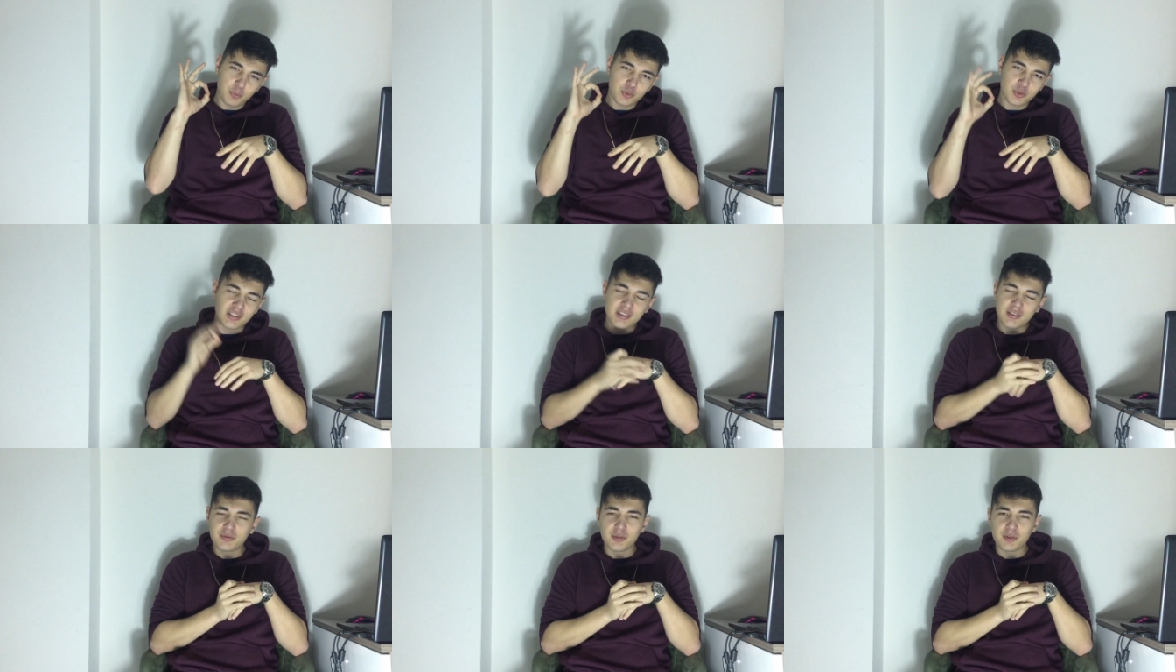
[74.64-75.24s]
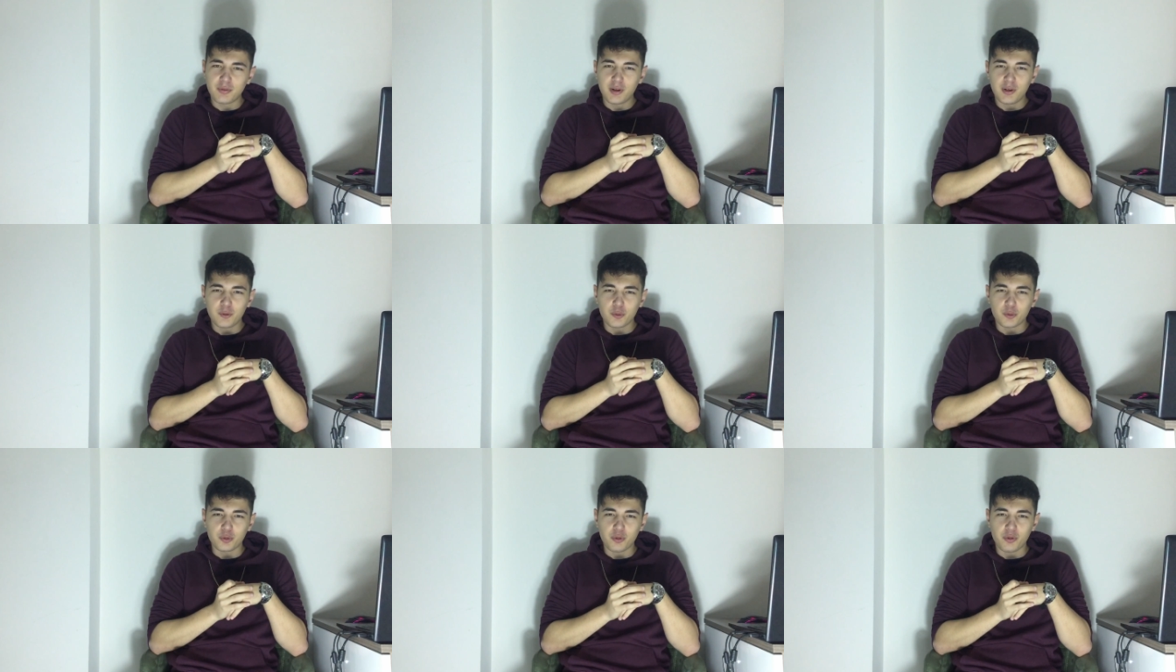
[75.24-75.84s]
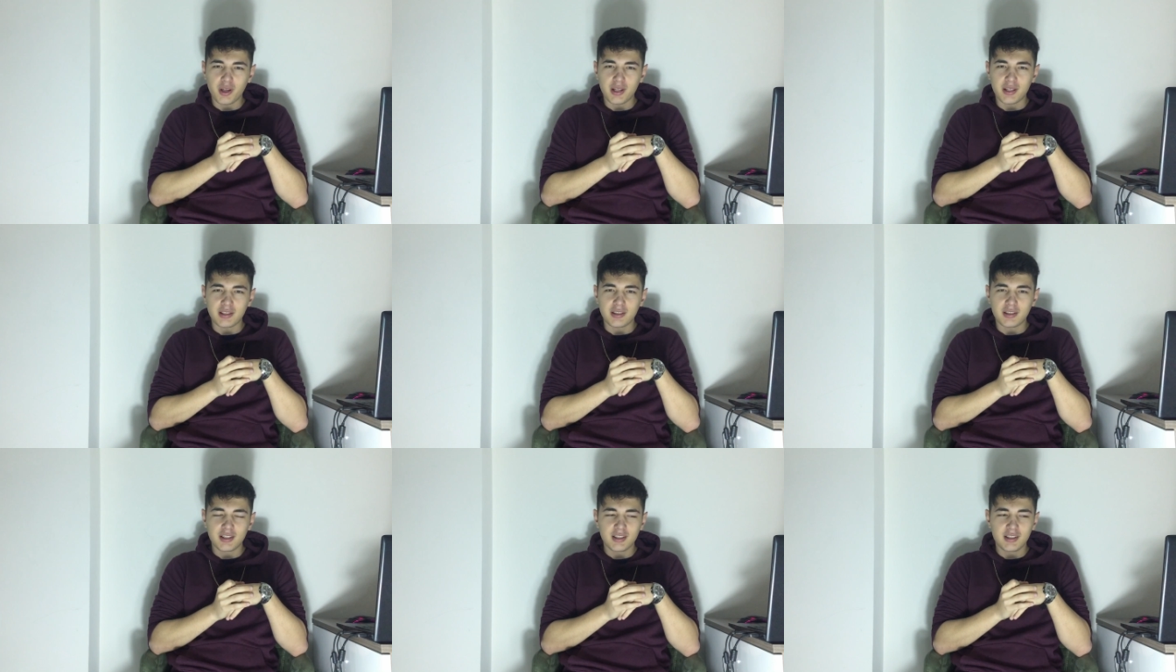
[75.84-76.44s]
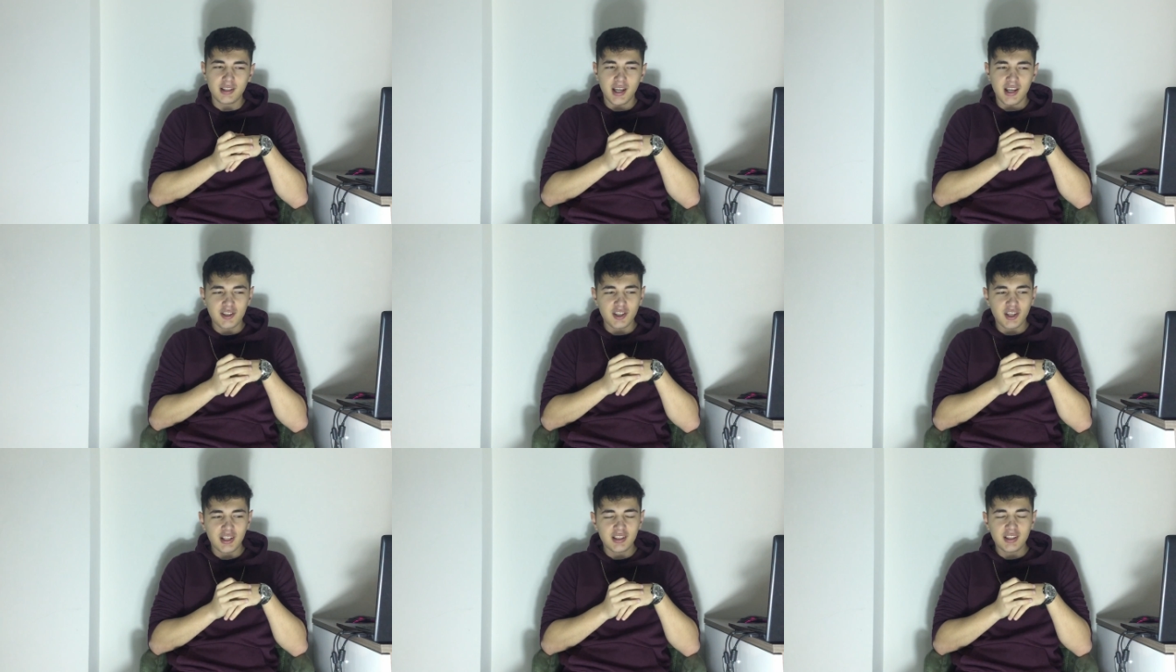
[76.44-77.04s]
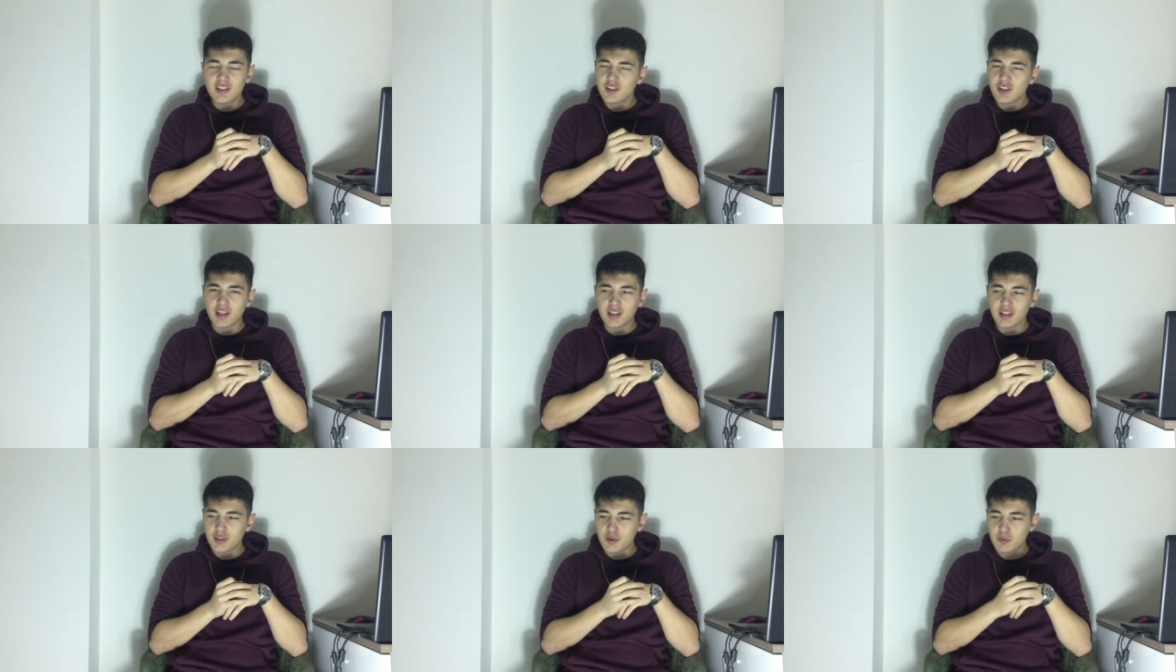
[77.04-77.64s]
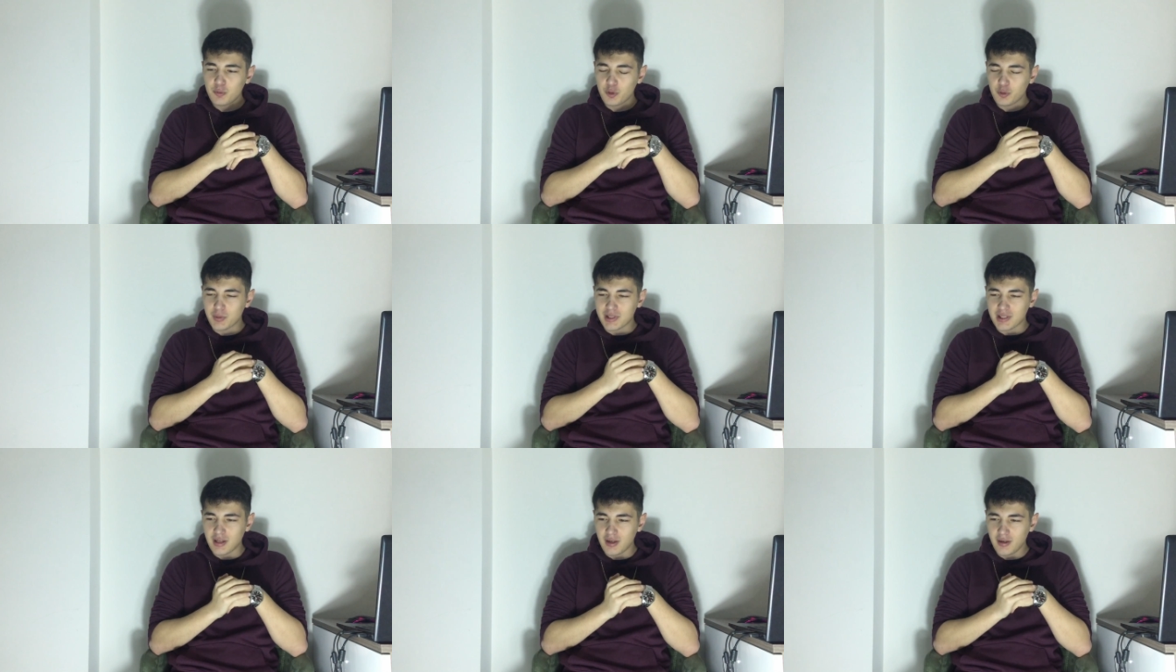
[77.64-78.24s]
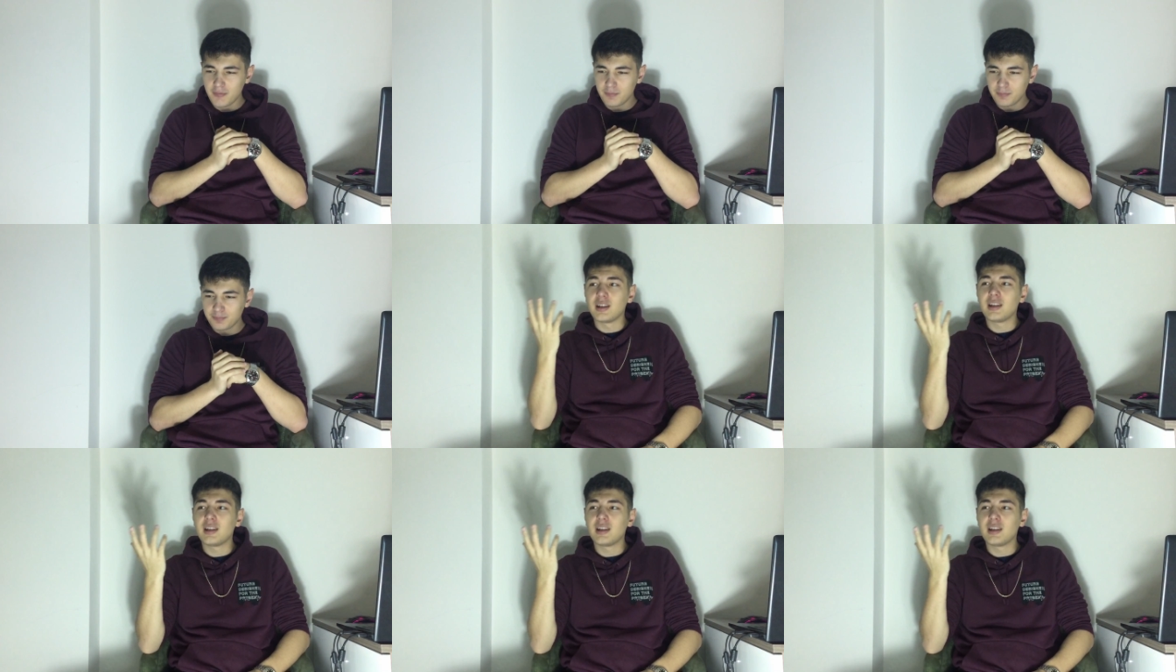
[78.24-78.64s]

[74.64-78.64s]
böyle sıfır falan oluyor yani. Gerçek hayatta hiç arkadaşım yok mesela.